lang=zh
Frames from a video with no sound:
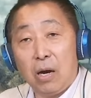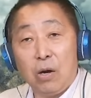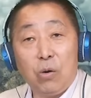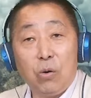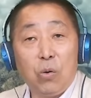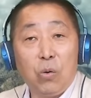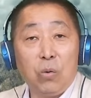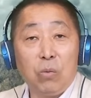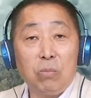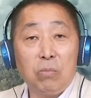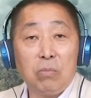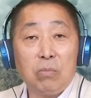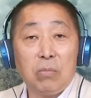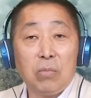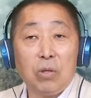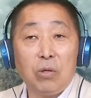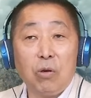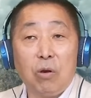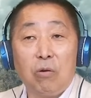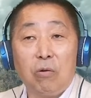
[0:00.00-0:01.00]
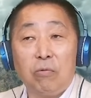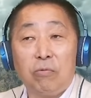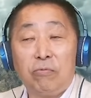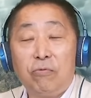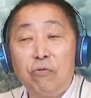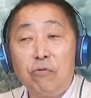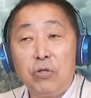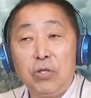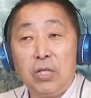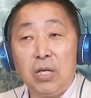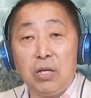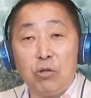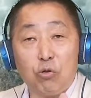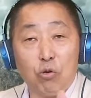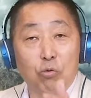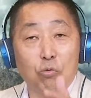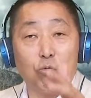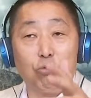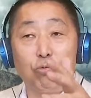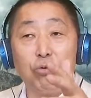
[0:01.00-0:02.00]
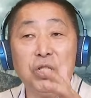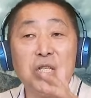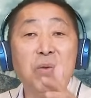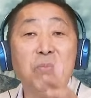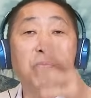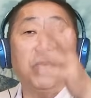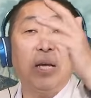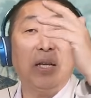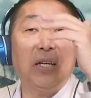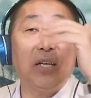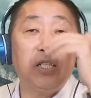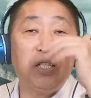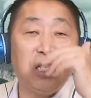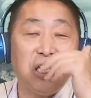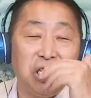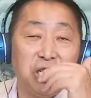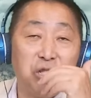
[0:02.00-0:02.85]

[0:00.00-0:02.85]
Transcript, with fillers: 然后有肤色、种族、性别的